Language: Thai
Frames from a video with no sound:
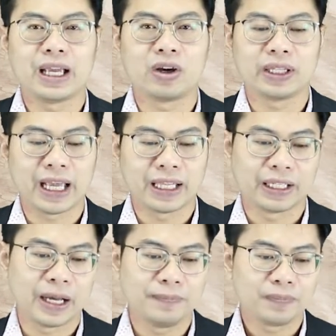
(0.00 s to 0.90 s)
ลัยขอนแก่น
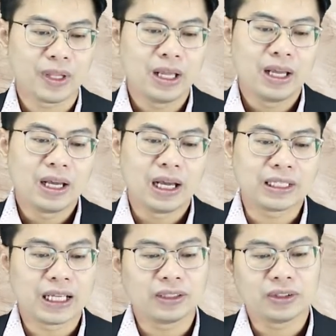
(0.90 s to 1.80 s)
ครับ อา
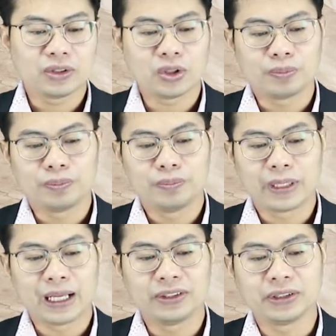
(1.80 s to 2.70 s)
จารย์จบ
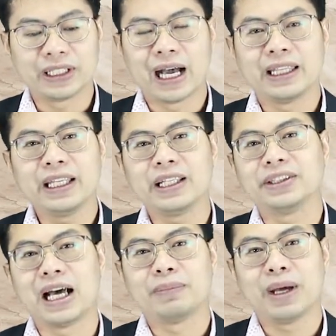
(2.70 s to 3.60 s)
การศึกษานิติ
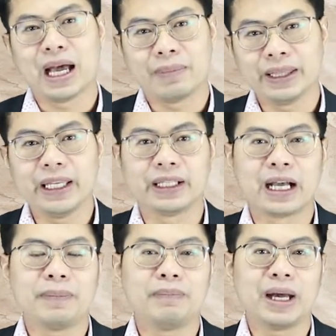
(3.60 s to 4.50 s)
ศาสตร์ มหาบัณฑิต
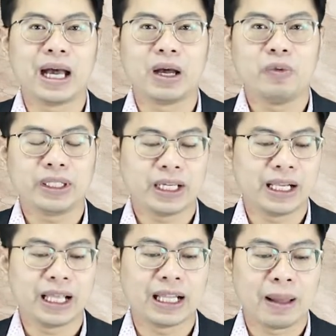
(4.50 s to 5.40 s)
ครับมหาวิท
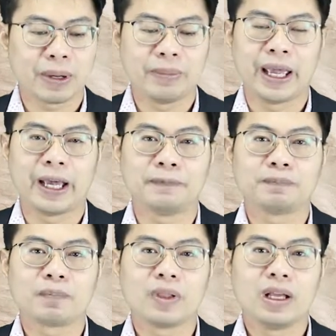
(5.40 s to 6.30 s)
ยาลัยรามคำแหง
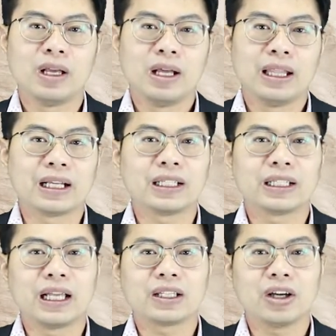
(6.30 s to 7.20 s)
หลังจาก
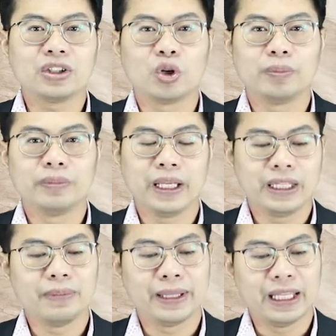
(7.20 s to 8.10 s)
นั้นก็จบเน
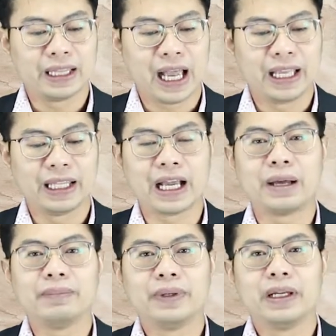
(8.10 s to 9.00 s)
ติบัณฑิตไทยนะค
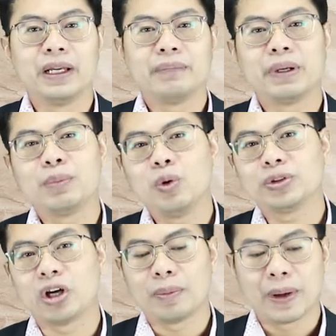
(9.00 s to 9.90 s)
รับเป็นผู้
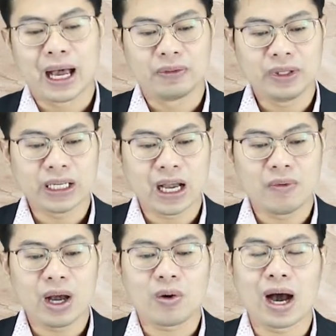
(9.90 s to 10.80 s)
สอบผ่านวิชา
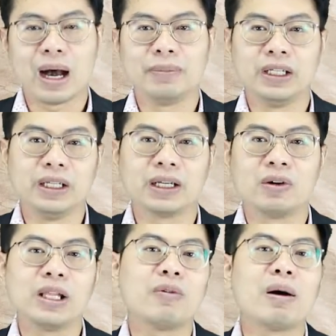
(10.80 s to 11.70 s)
ว่าความหรือ
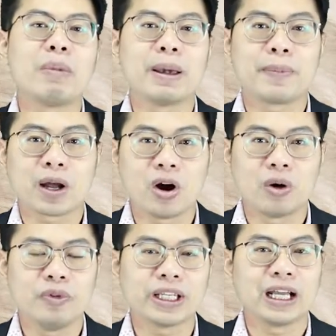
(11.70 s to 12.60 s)
เขาเรียกว่าใบประกอ
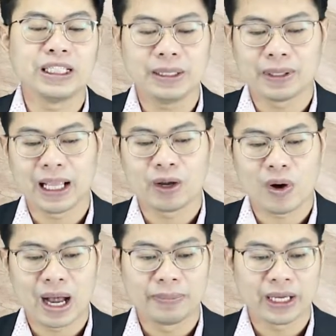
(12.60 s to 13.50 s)
บวิชาชีพทนายค
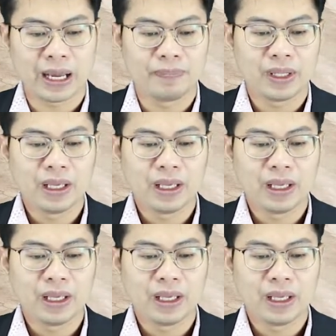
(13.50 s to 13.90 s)
วามนะครับ